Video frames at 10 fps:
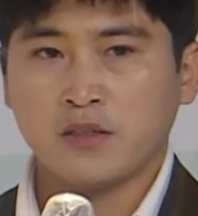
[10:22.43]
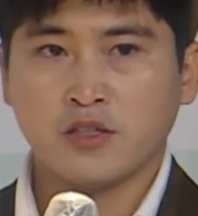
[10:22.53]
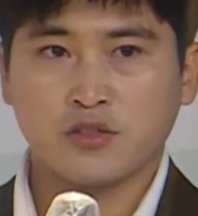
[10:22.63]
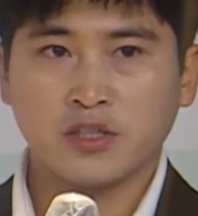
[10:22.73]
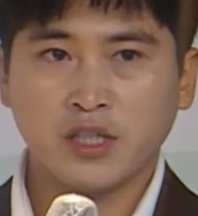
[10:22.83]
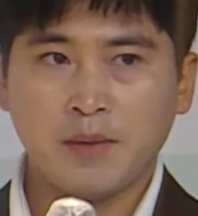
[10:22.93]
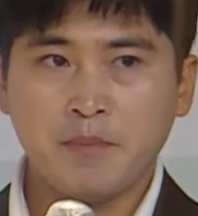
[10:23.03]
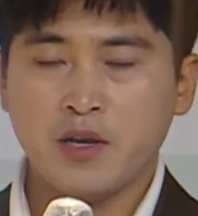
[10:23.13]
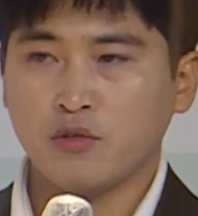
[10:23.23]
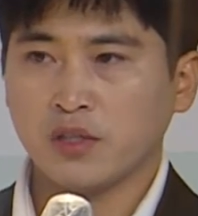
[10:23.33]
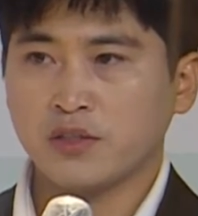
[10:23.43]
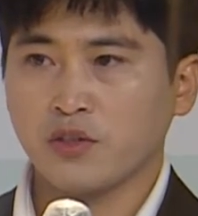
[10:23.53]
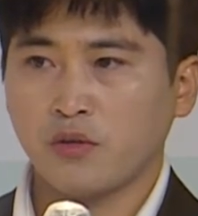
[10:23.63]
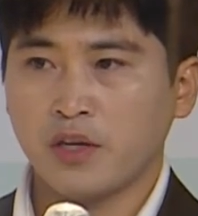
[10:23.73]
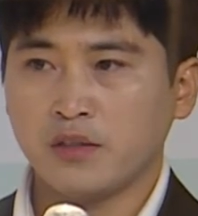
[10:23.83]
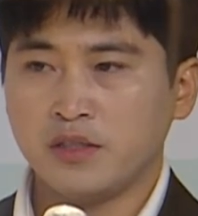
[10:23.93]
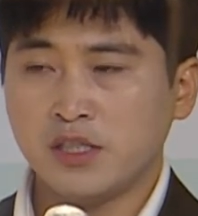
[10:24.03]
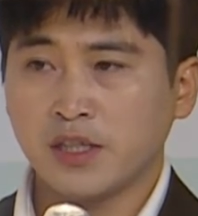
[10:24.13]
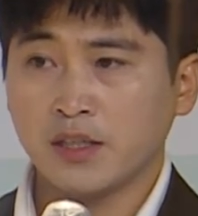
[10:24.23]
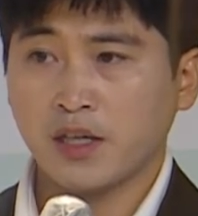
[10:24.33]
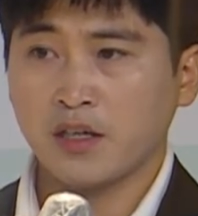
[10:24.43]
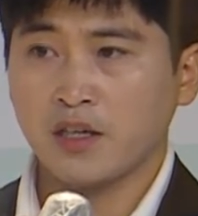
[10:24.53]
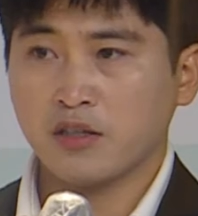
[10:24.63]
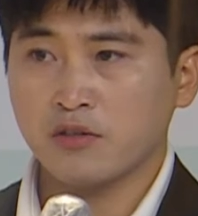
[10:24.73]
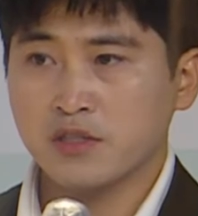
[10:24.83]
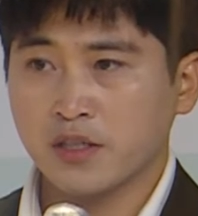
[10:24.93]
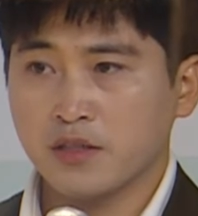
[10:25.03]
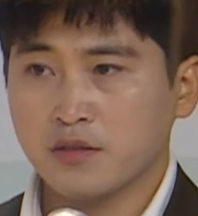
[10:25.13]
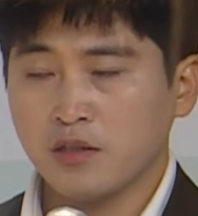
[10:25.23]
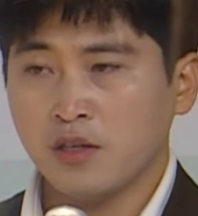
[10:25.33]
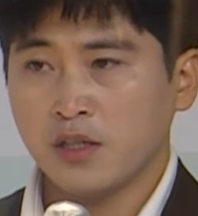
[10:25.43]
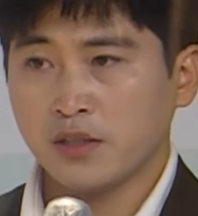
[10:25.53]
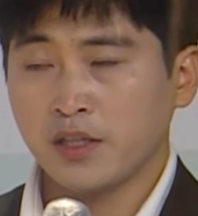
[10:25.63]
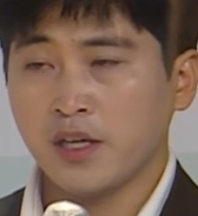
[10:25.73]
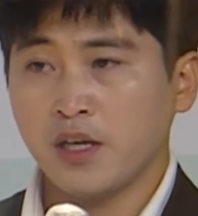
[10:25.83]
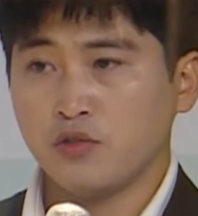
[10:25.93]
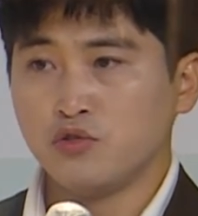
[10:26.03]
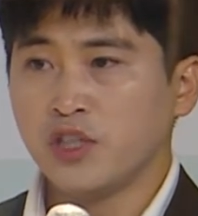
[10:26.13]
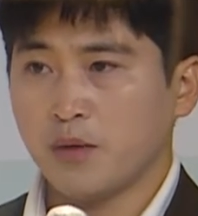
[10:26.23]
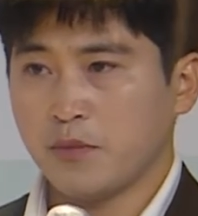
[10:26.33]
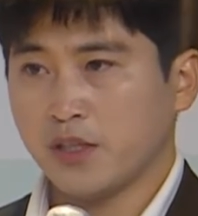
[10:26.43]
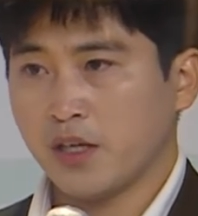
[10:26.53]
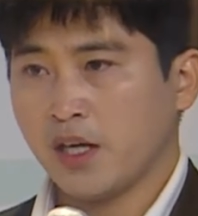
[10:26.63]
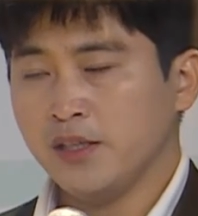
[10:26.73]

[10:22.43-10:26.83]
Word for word: 근데 저희 한마유 같은 경우에는 일단 가격 경쟁에서 되게 유리합니다.